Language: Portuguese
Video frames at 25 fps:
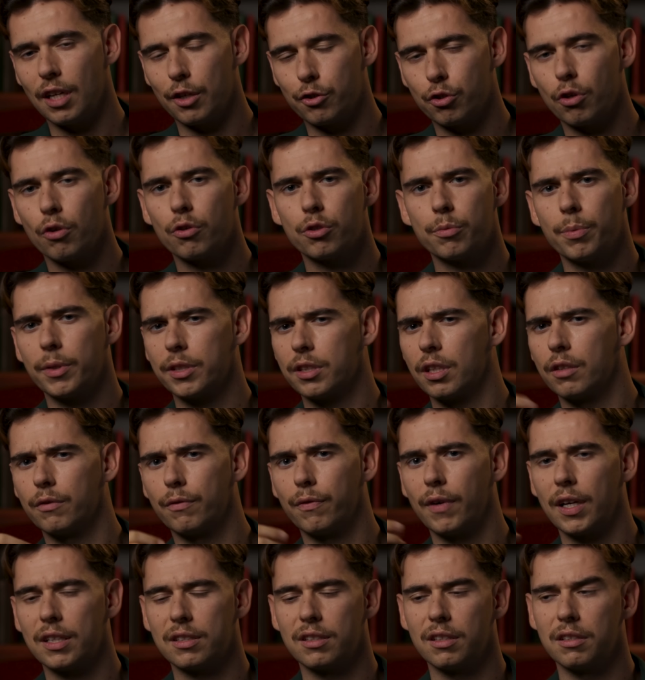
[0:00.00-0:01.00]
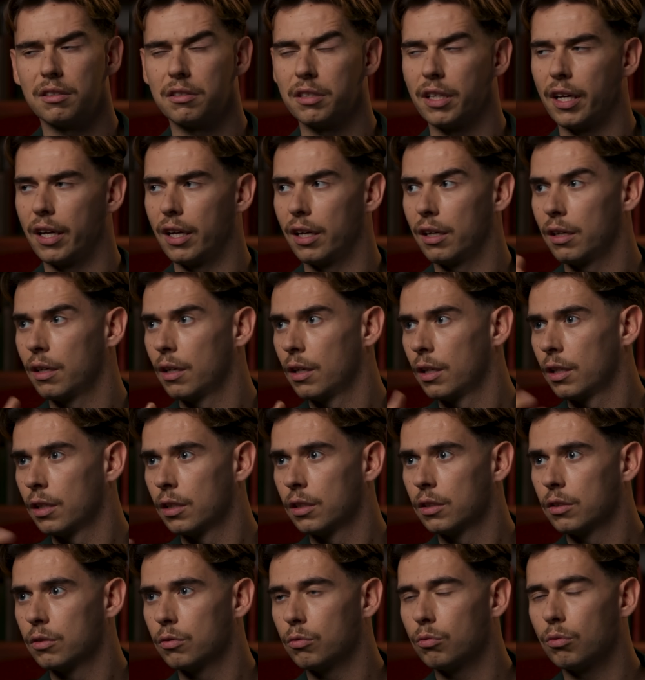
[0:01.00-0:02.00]
há jogos bastante fáceis e é
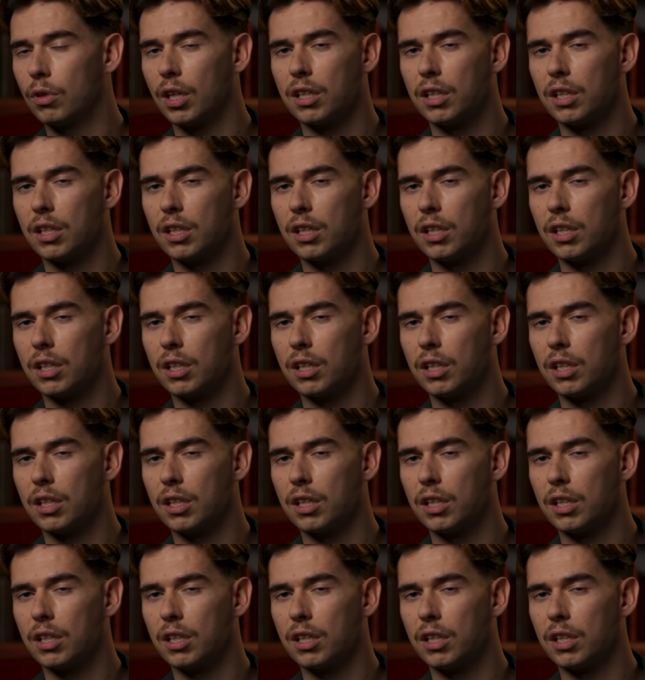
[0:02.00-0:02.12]
um